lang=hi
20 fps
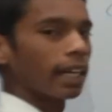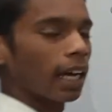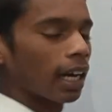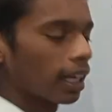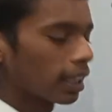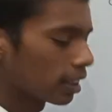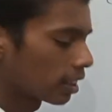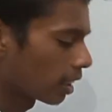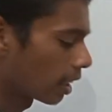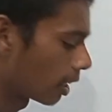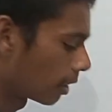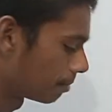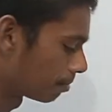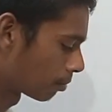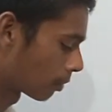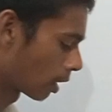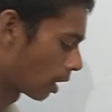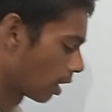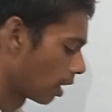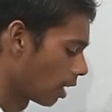गलत है
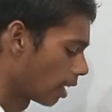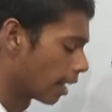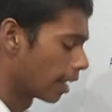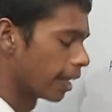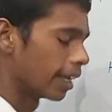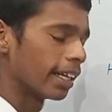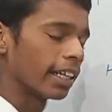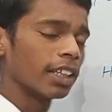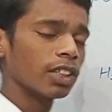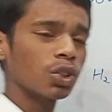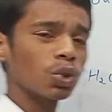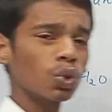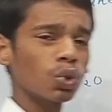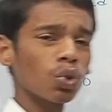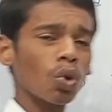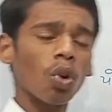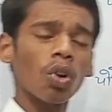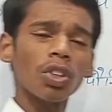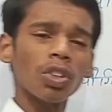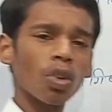एच
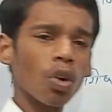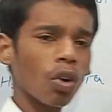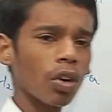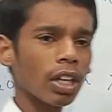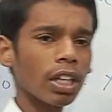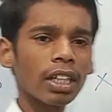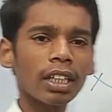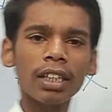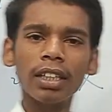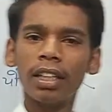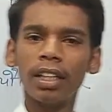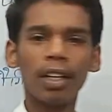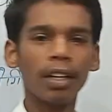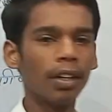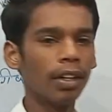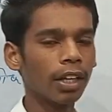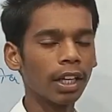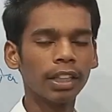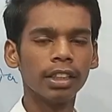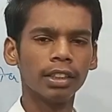टू यौगिक
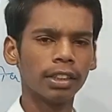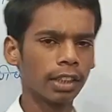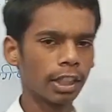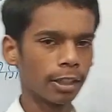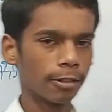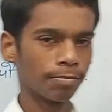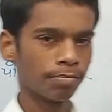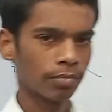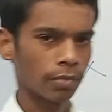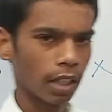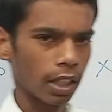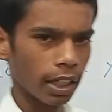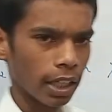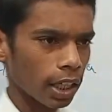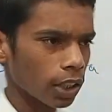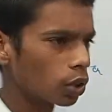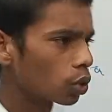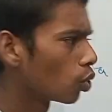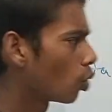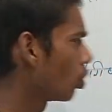नहीं है
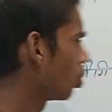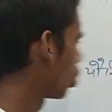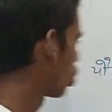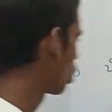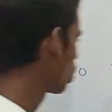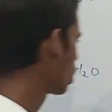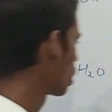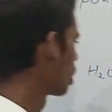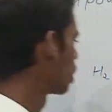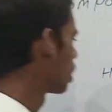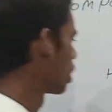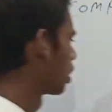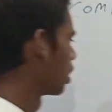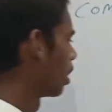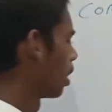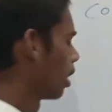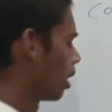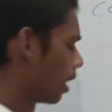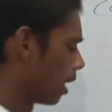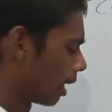एच टू यौगिक नहीं
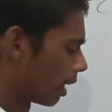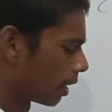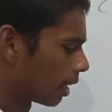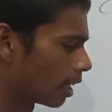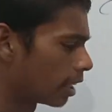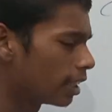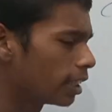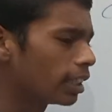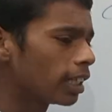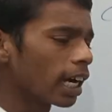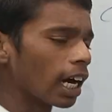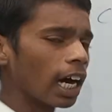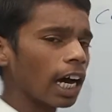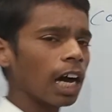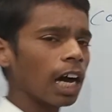है यदि